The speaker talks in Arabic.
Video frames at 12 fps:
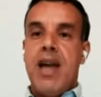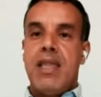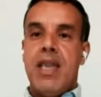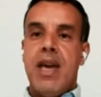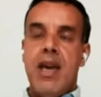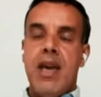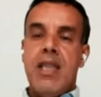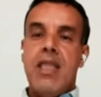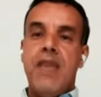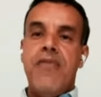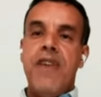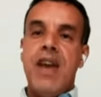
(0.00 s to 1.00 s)
حتى
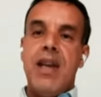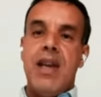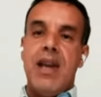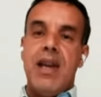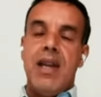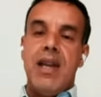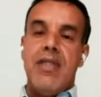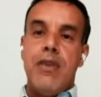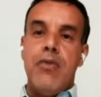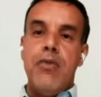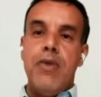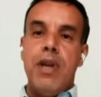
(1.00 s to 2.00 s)
تفاءل
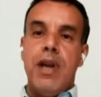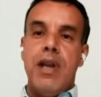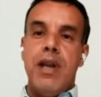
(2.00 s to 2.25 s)
الكثيرون